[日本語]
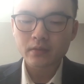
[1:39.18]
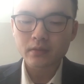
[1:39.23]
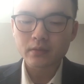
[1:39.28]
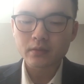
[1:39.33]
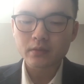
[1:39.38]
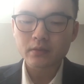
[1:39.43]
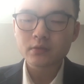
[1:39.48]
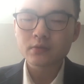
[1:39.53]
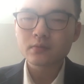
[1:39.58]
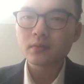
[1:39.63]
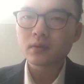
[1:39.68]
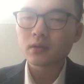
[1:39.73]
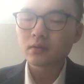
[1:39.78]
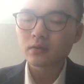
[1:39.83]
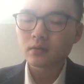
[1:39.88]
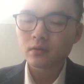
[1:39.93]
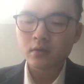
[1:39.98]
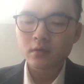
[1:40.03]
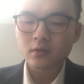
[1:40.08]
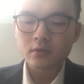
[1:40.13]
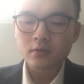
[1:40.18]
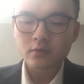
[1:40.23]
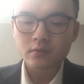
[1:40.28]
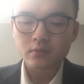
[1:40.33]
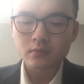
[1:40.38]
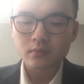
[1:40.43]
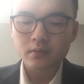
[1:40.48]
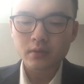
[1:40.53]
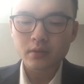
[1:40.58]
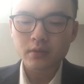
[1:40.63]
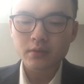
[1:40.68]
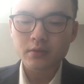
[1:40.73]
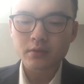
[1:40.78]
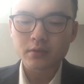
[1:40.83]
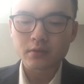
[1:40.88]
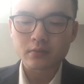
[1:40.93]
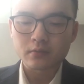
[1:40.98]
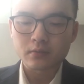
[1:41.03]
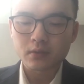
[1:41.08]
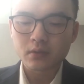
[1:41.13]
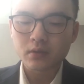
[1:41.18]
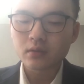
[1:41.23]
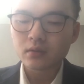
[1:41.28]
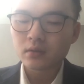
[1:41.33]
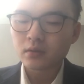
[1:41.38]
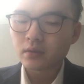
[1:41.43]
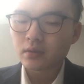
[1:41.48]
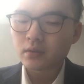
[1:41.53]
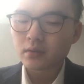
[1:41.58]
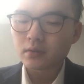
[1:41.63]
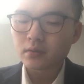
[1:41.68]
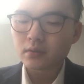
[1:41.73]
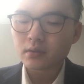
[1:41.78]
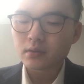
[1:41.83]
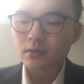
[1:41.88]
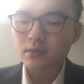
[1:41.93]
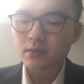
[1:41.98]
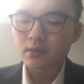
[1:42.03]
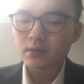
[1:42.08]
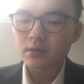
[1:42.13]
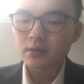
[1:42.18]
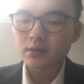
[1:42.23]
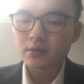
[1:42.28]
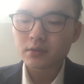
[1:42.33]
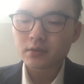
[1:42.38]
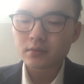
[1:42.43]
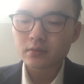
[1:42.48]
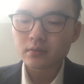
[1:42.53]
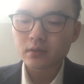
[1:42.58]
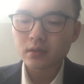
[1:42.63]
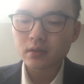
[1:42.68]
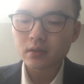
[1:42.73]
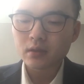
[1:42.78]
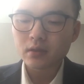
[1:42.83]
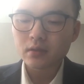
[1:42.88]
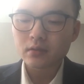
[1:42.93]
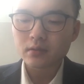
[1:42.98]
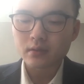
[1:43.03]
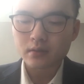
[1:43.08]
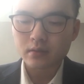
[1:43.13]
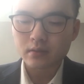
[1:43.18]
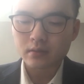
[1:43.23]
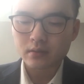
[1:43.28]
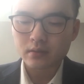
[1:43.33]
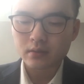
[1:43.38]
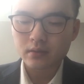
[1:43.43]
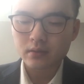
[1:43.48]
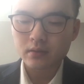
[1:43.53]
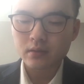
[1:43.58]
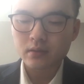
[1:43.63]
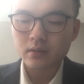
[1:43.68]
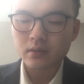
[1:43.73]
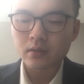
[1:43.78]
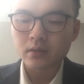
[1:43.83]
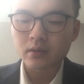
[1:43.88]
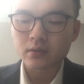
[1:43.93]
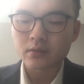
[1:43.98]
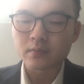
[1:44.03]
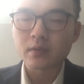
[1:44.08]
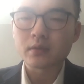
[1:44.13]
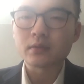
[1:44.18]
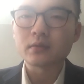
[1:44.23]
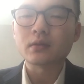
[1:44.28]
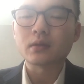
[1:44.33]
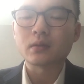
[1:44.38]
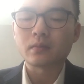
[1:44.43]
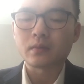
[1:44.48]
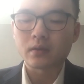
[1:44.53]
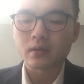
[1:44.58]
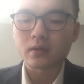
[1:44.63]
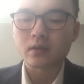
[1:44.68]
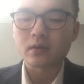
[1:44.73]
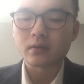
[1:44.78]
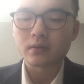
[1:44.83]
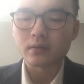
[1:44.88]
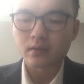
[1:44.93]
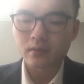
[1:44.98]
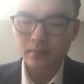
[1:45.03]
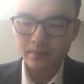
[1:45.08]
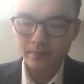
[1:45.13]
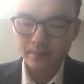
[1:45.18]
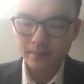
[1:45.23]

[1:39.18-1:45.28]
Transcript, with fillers: 実はその歴史は2017年に始まったばっかりだ。